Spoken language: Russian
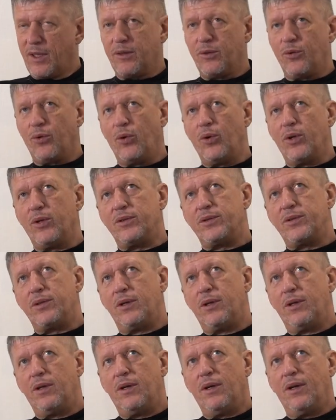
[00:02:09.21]
То есть,
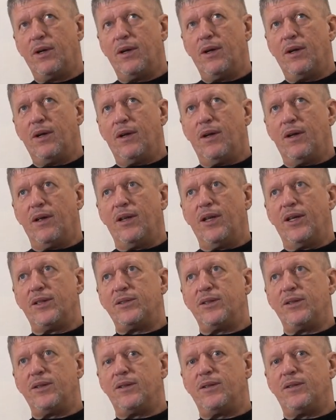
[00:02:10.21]

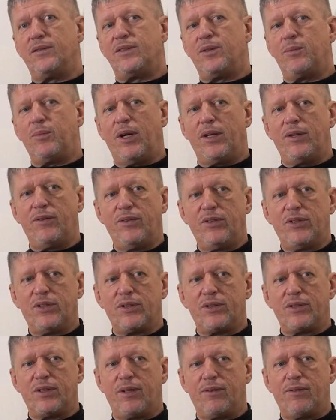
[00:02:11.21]
если Земля
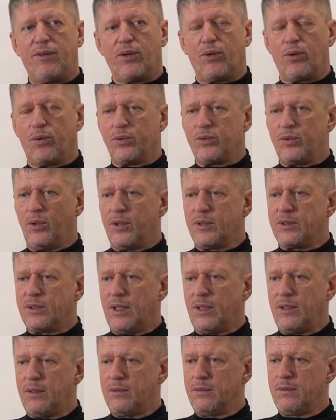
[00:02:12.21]
движется вокруг
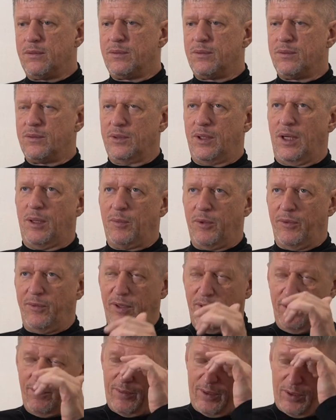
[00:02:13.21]
Солнца, да, мы
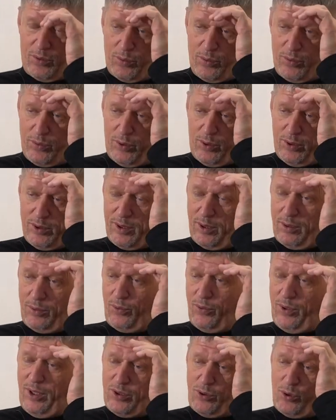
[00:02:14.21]
видим вокруг Солнца,
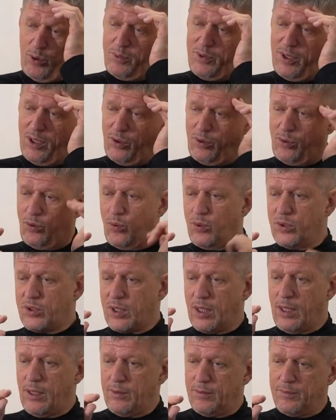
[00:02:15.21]
но есть общая
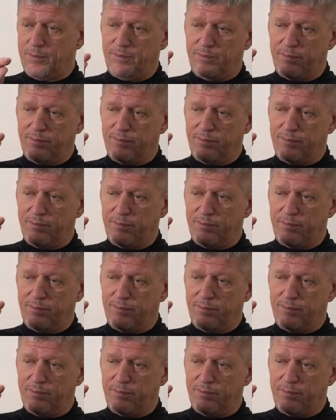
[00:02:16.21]
точка,